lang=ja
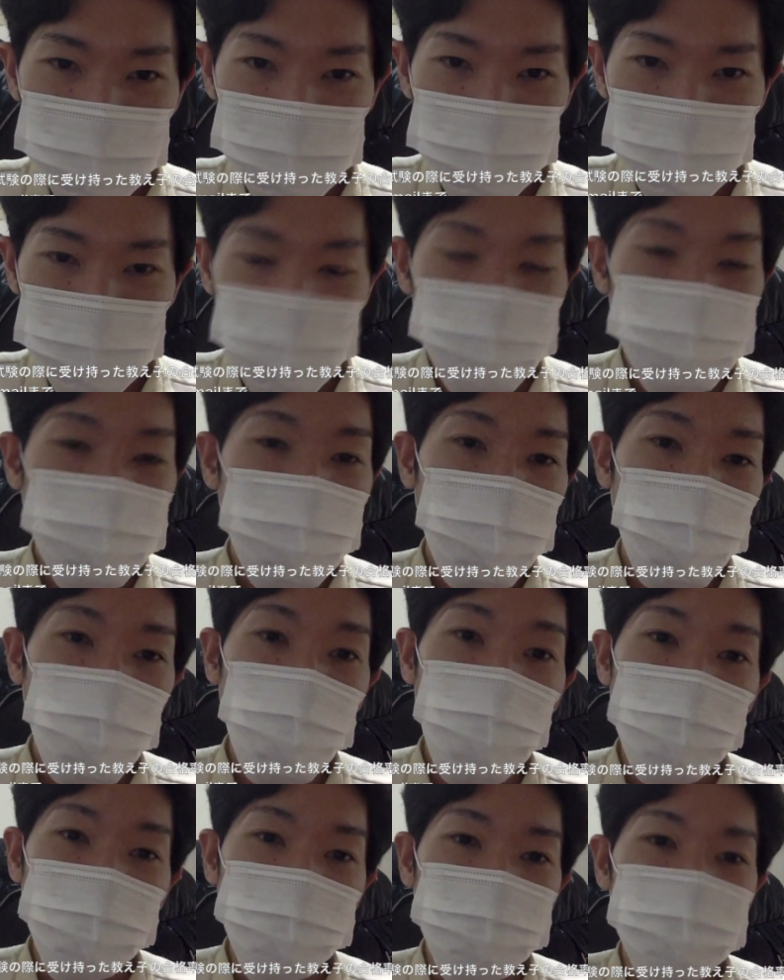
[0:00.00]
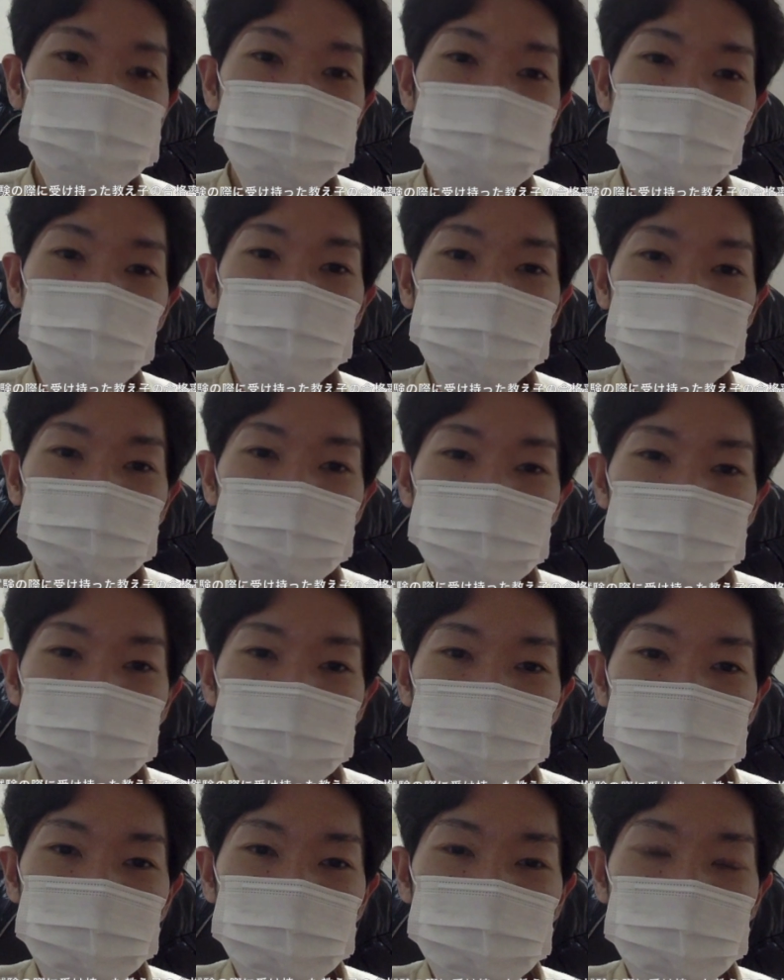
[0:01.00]
逆転合格したい、
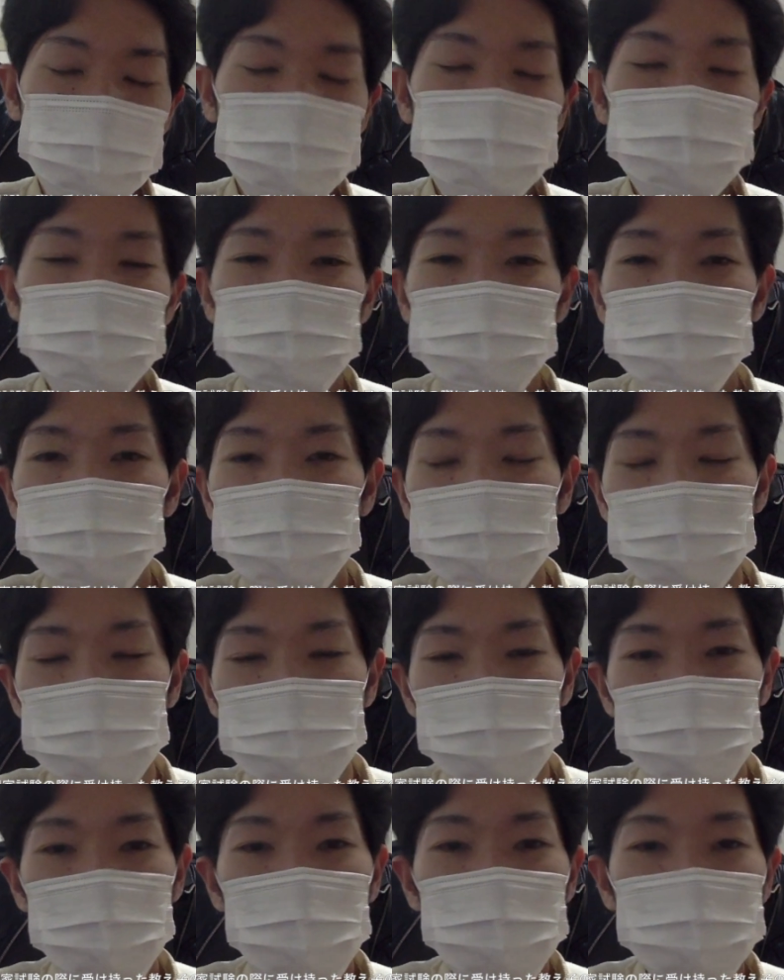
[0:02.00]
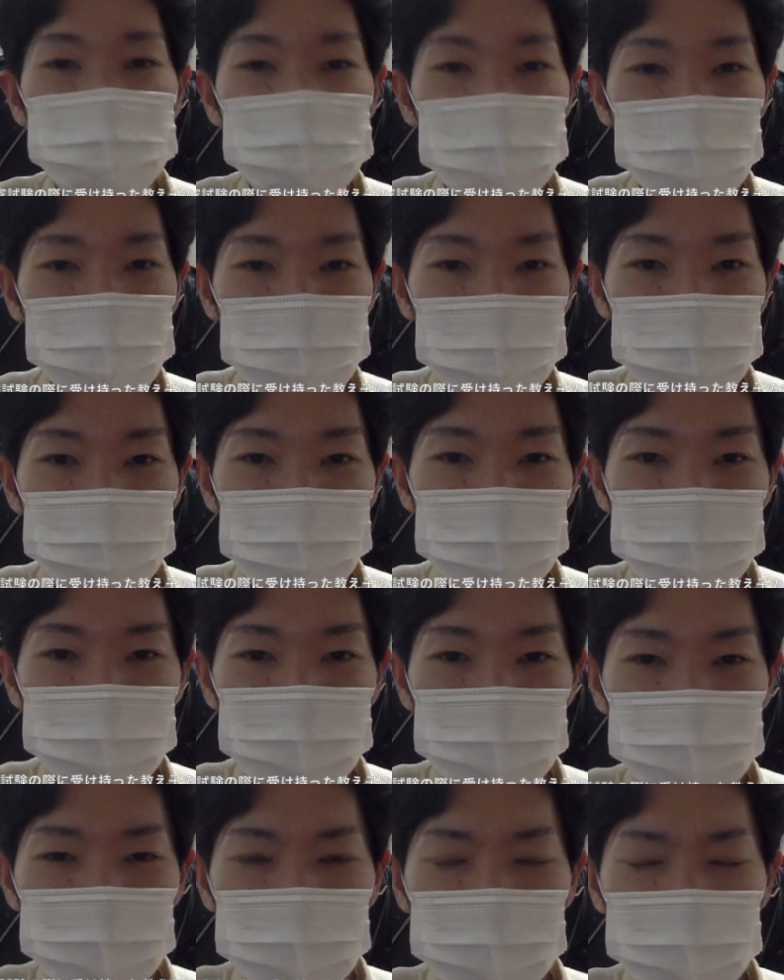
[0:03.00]
ギリギリまで粘りたい、
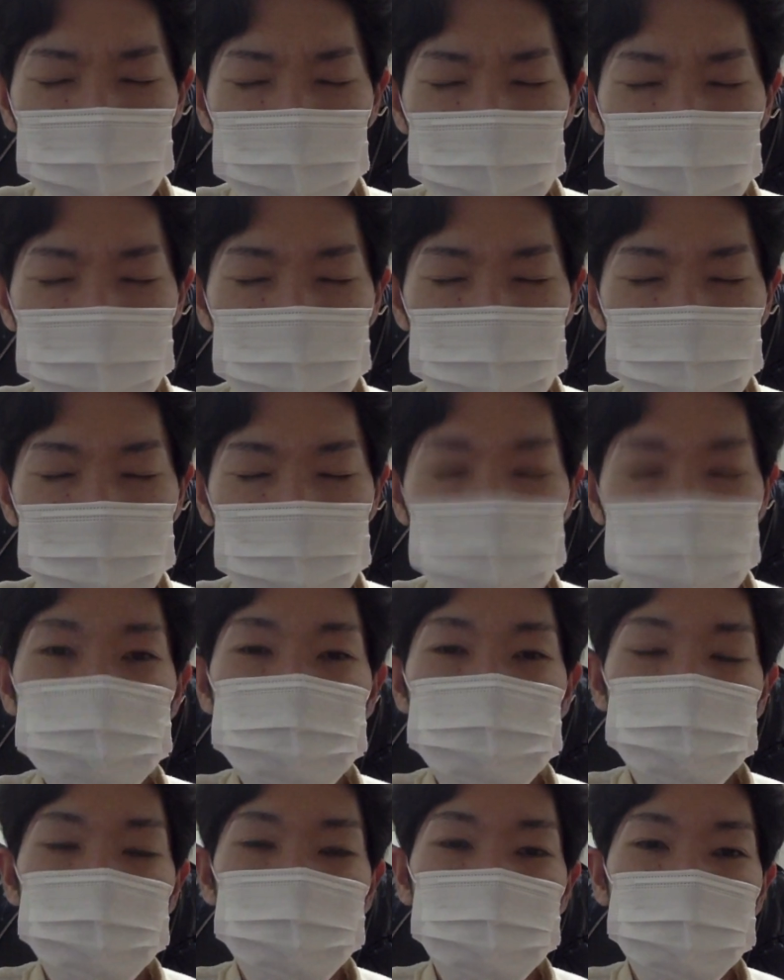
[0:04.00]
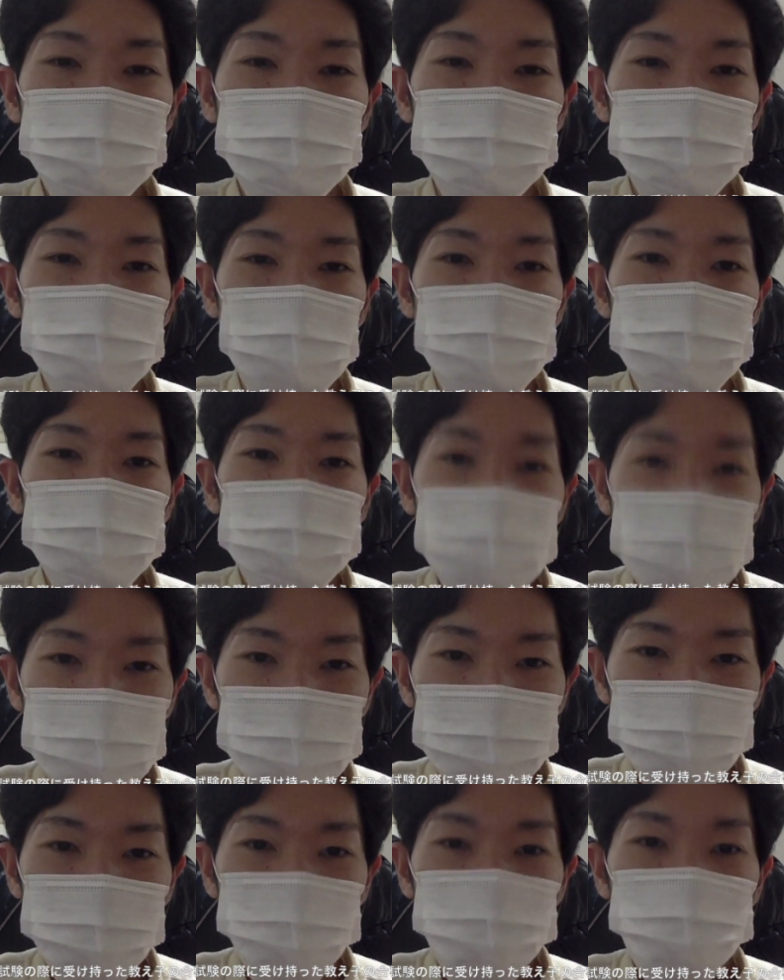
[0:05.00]
必死になってやりたいっ
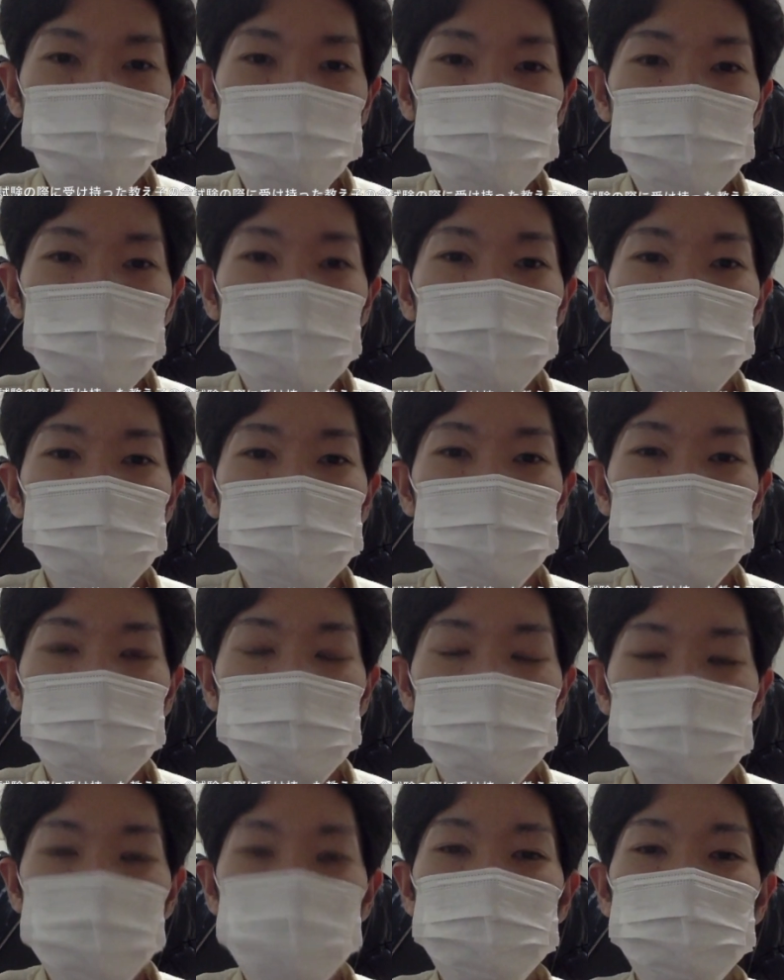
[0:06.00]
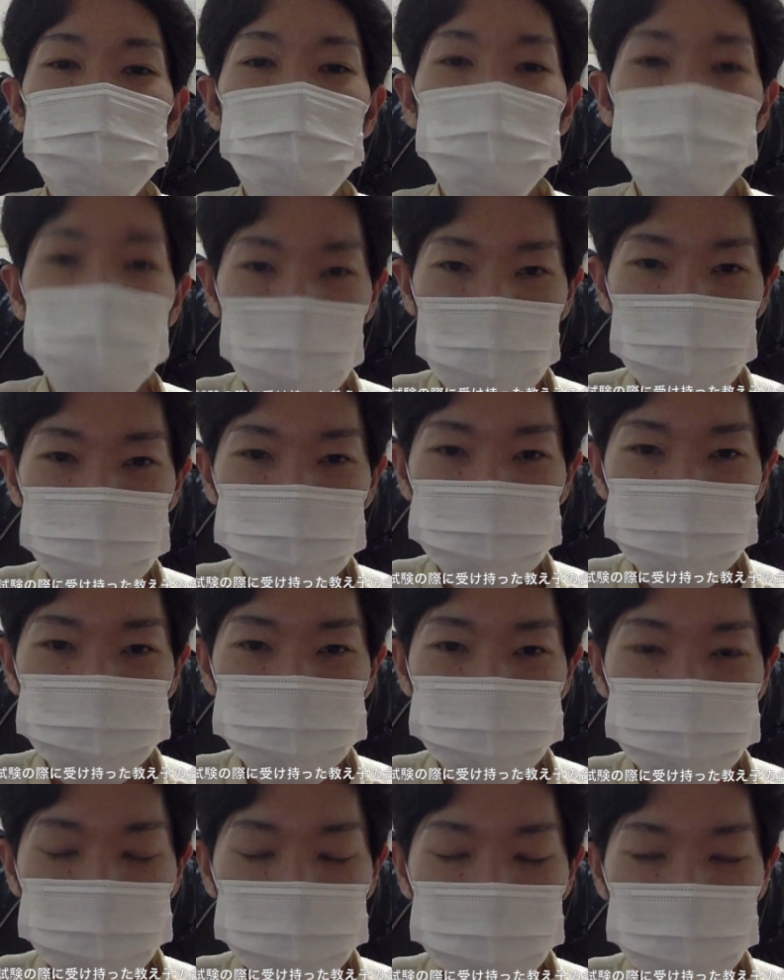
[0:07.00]
ていう人がいらっしゃれば、
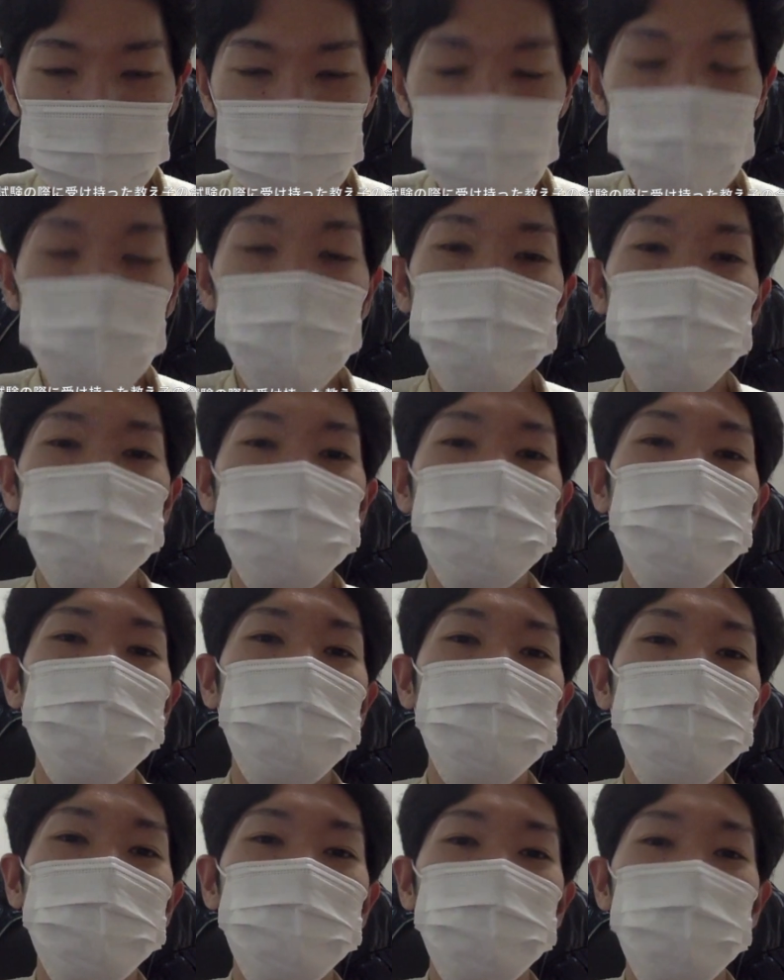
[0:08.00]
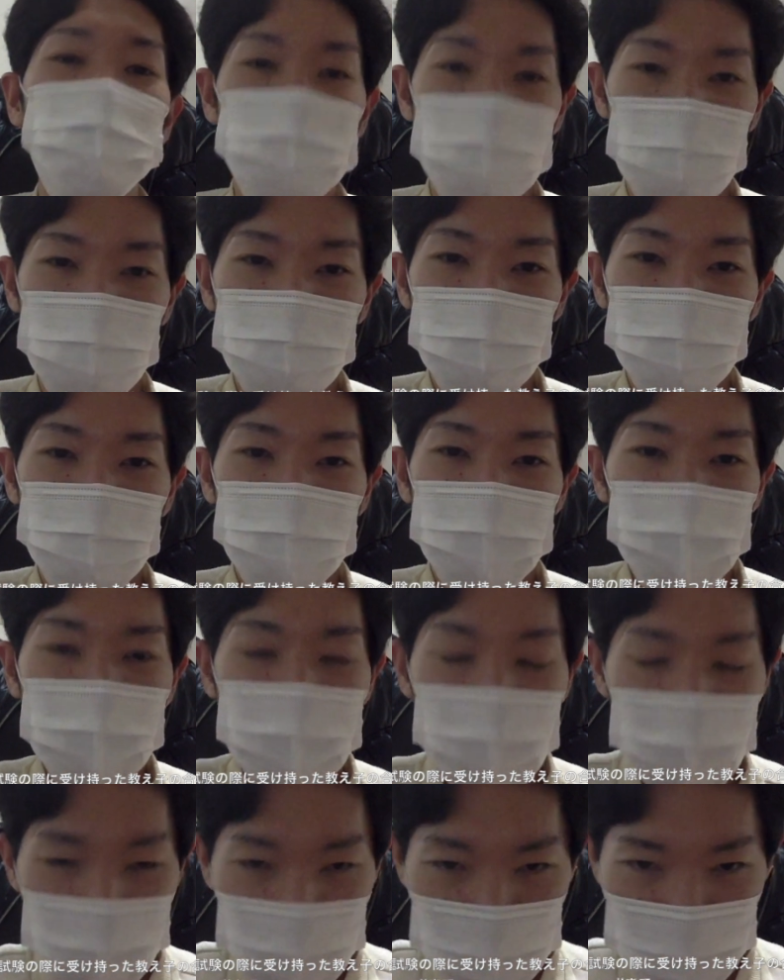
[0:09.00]
連絡してきてください。
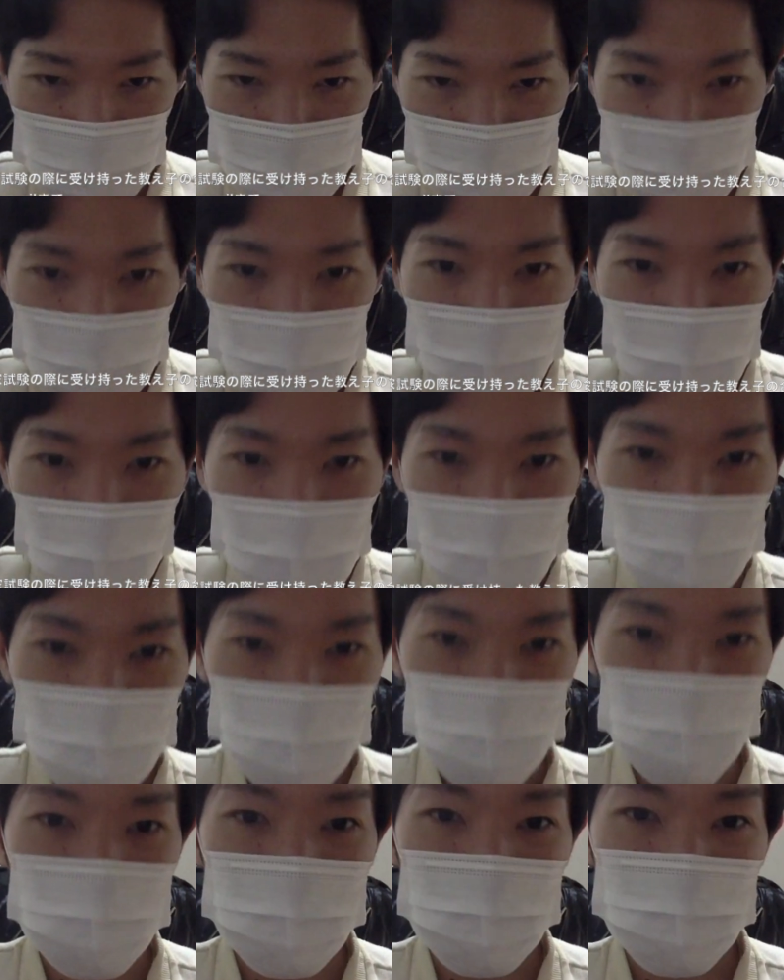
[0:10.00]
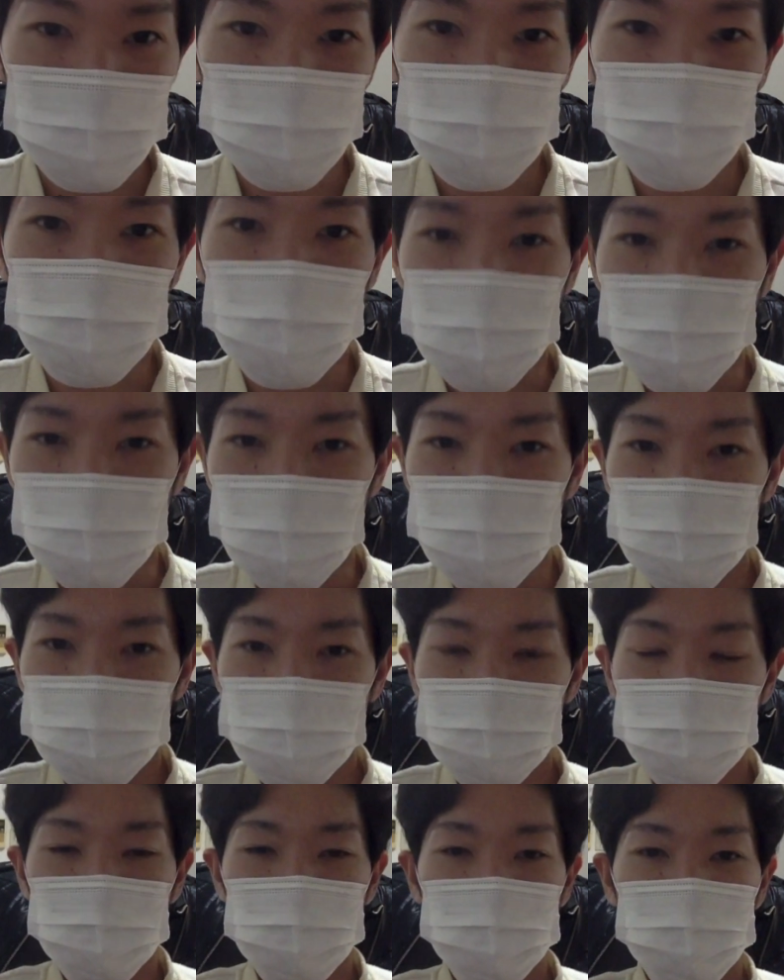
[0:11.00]
それに対応させていただきま
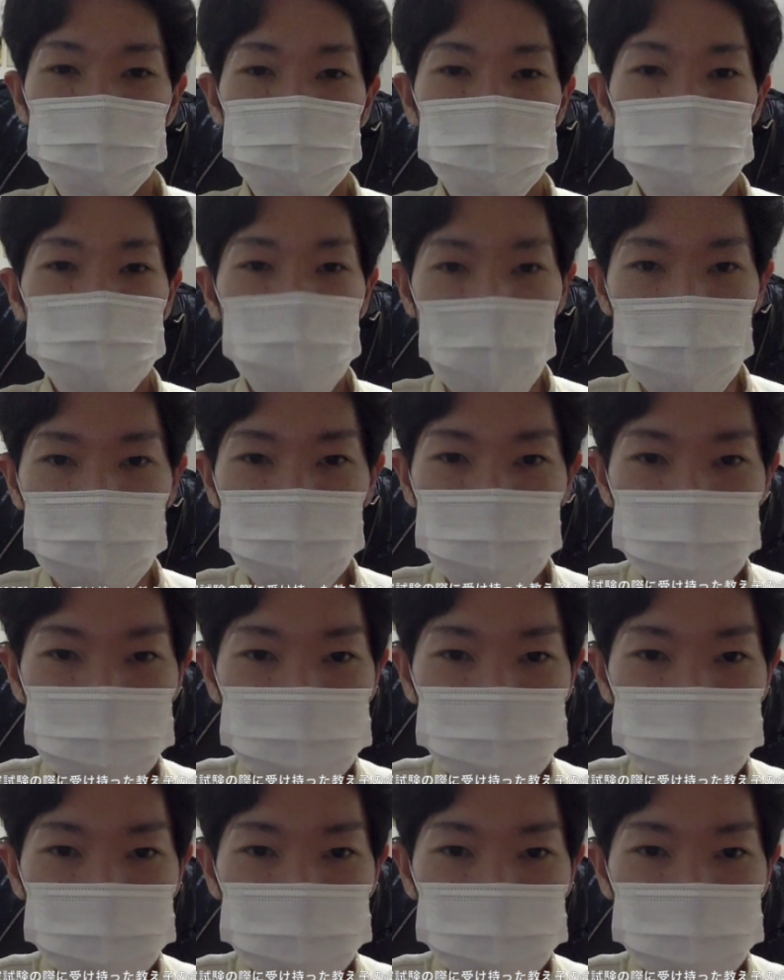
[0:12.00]
す。はい。